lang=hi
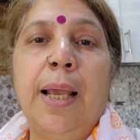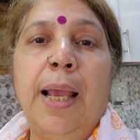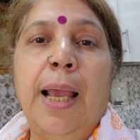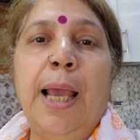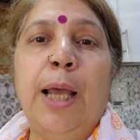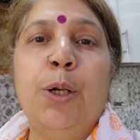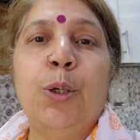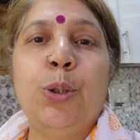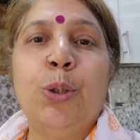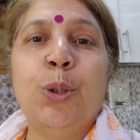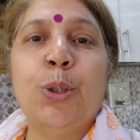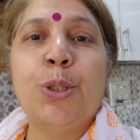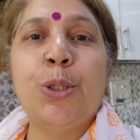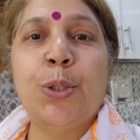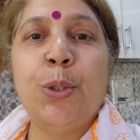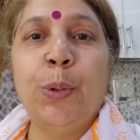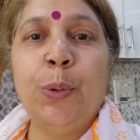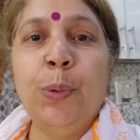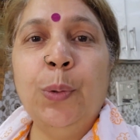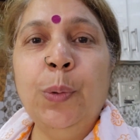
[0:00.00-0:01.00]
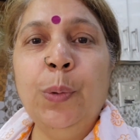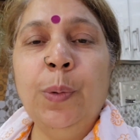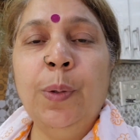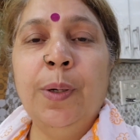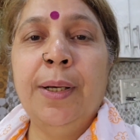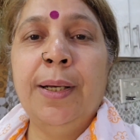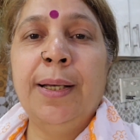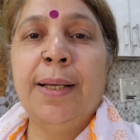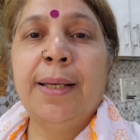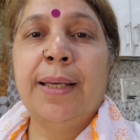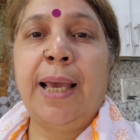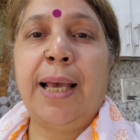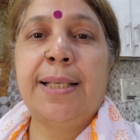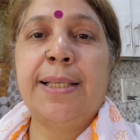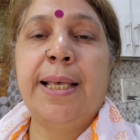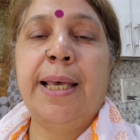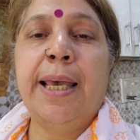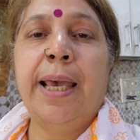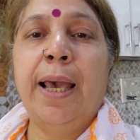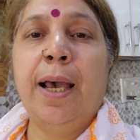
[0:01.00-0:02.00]
हेलो दोस्तों
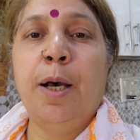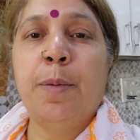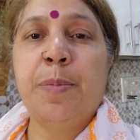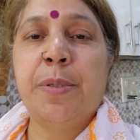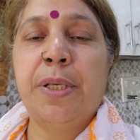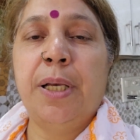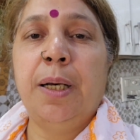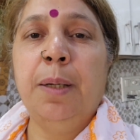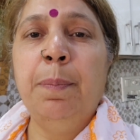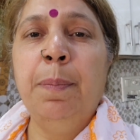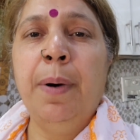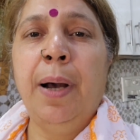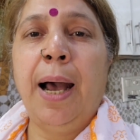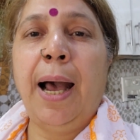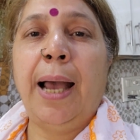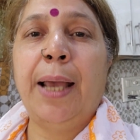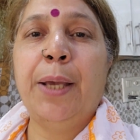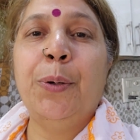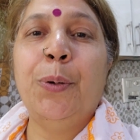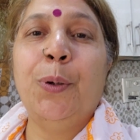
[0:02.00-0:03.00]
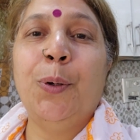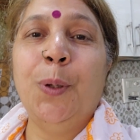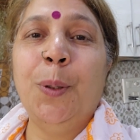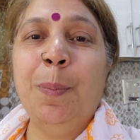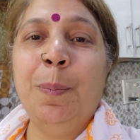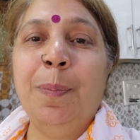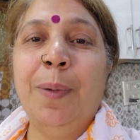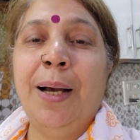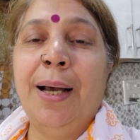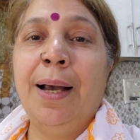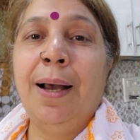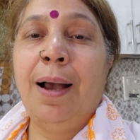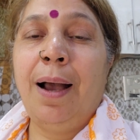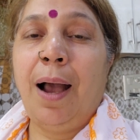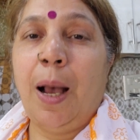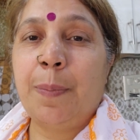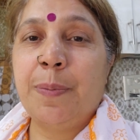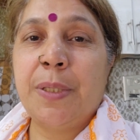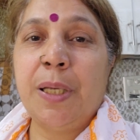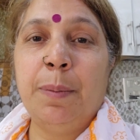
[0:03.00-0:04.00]
कैसे हैं आप सब आई होप
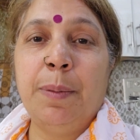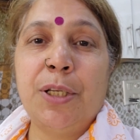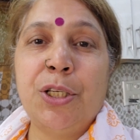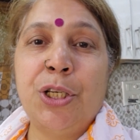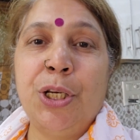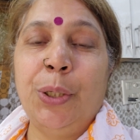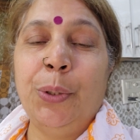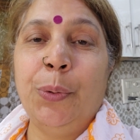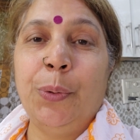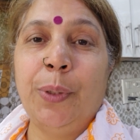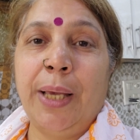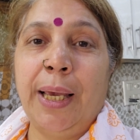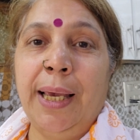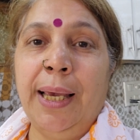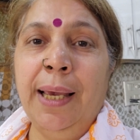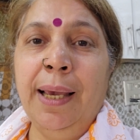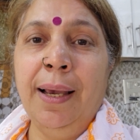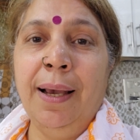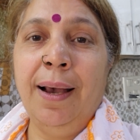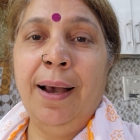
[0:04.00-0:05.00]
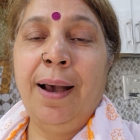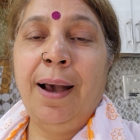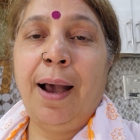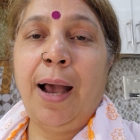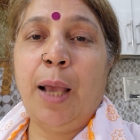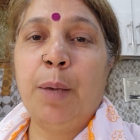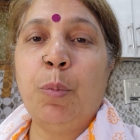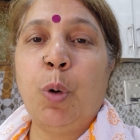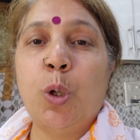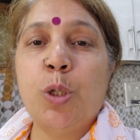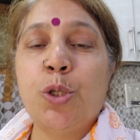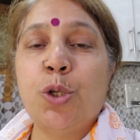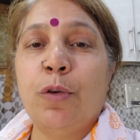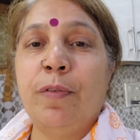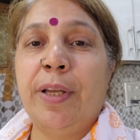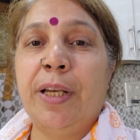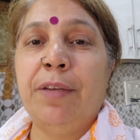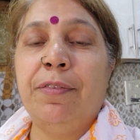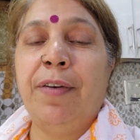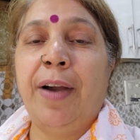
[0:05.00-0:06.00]
आप सब अच्छे होंगे आई एम ऑल्सो
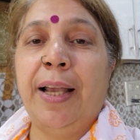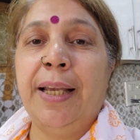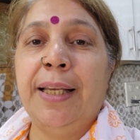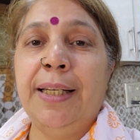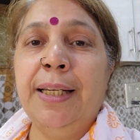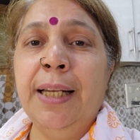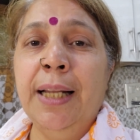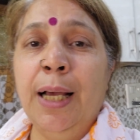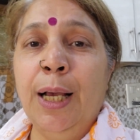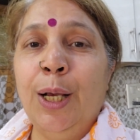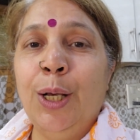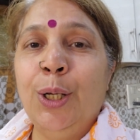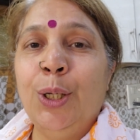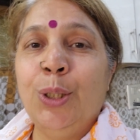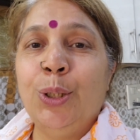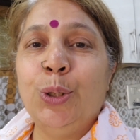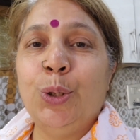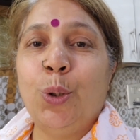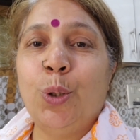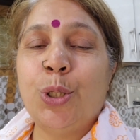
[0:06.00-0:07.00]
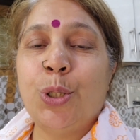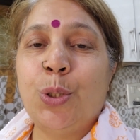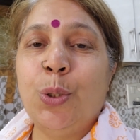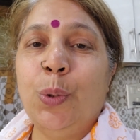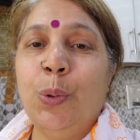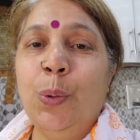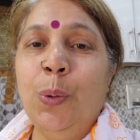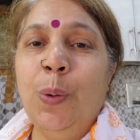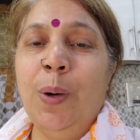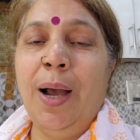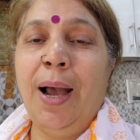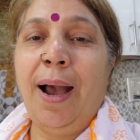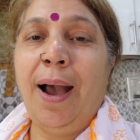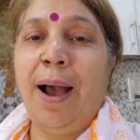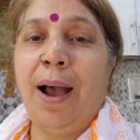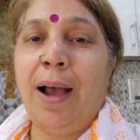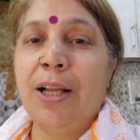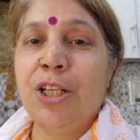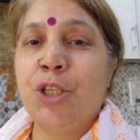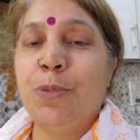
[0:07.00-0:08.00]
वेरी फाइन दोस्तों
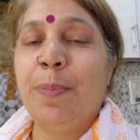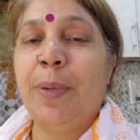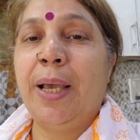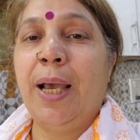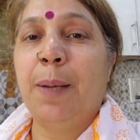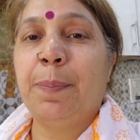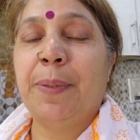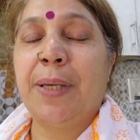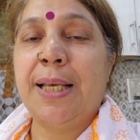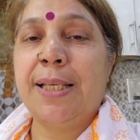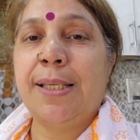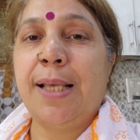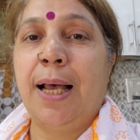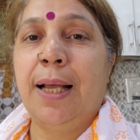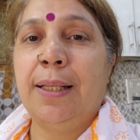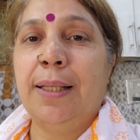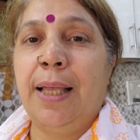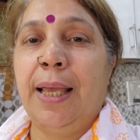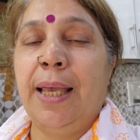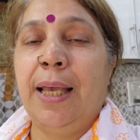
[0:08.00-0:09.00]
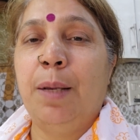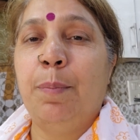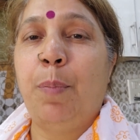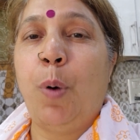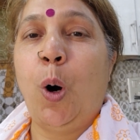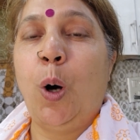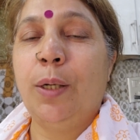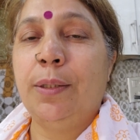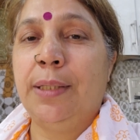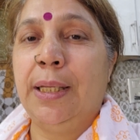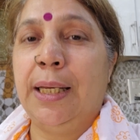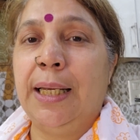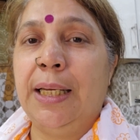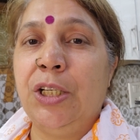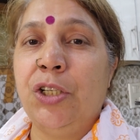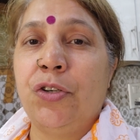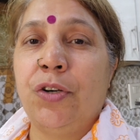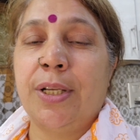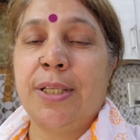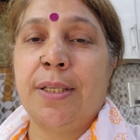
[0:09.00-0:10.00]
आज मैं आपके साथ एक बहुत ही
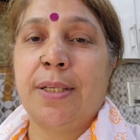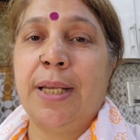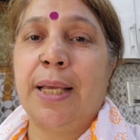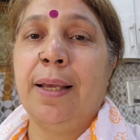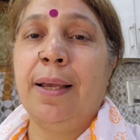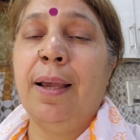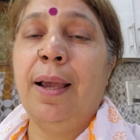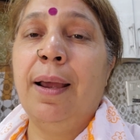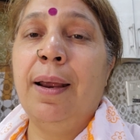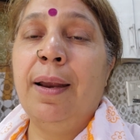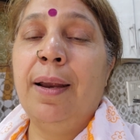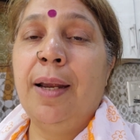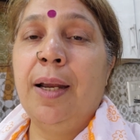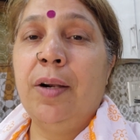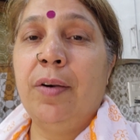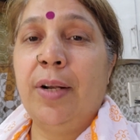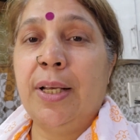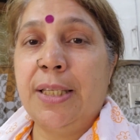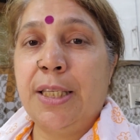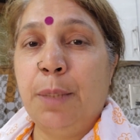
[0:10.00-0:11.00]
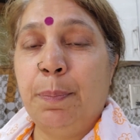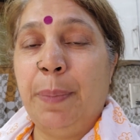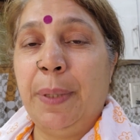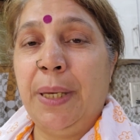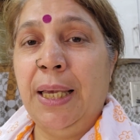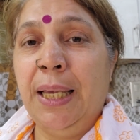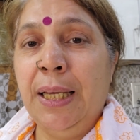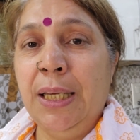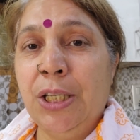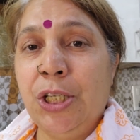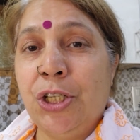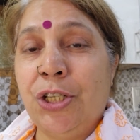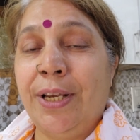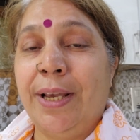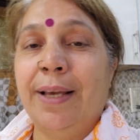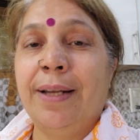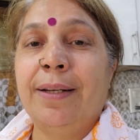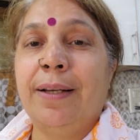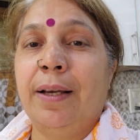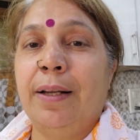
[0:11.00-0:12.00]
इंटरेस्टिंग रेसिपी
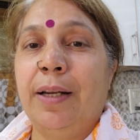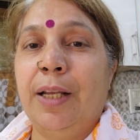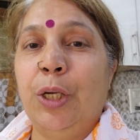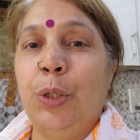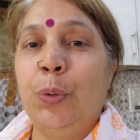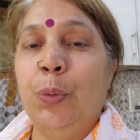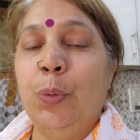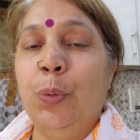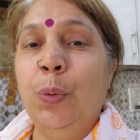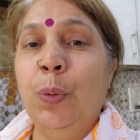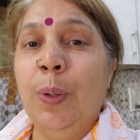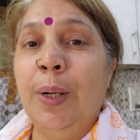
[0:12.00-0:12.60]
शेयर कर रही हूँ